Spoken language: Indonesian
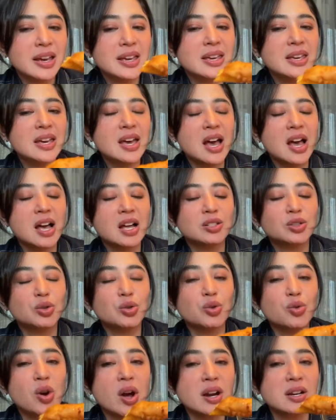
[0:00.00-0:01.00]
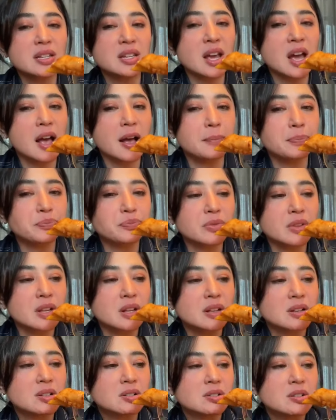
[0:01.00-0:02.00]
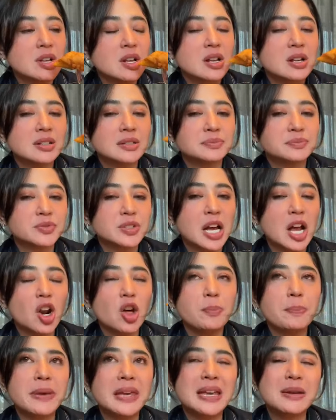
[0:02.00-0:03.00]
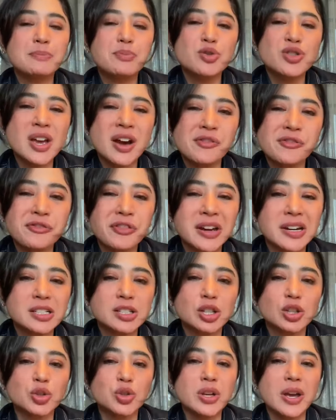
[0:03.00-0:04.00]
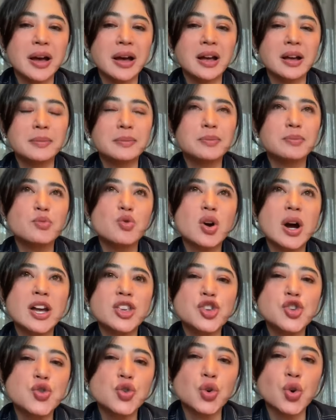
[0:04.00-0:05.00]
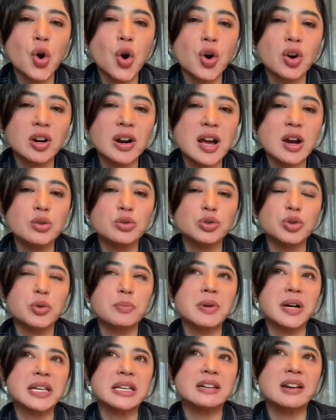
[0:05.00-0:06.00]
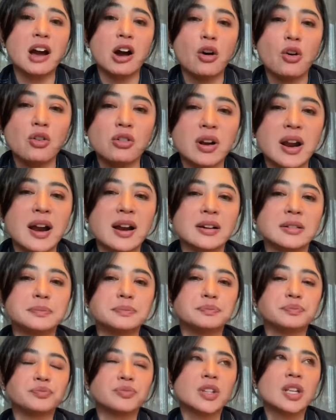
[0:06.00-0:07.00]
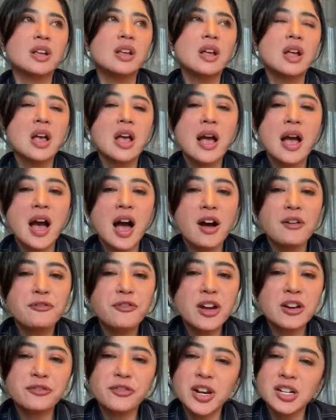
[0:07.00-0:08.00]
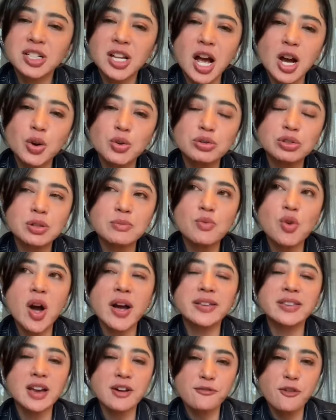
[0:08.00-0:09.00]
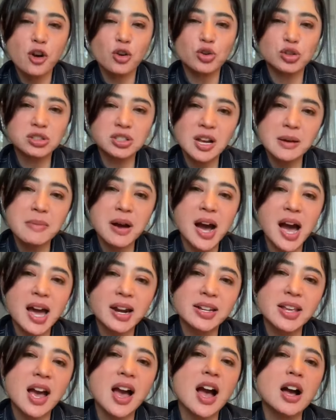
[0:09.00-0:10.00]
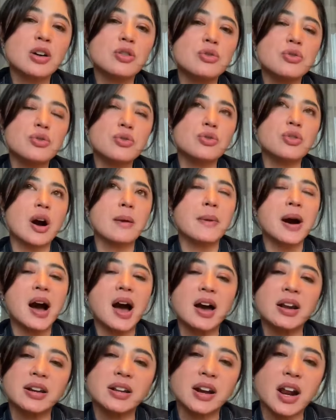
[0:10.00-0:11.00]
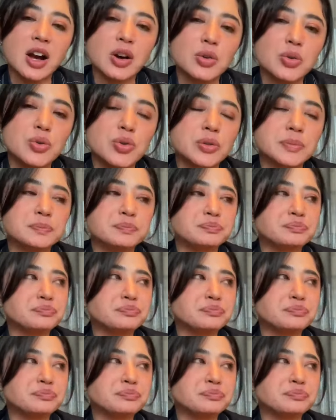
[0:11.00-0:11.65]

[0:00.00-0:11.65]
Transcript: Iya, suruhannya. Kalau pingin punya fans itu ya bukan nyuruh orang untuk menghina orang. Fans-fans aku semuanya fokusnya sama karya aku, sama karir aku.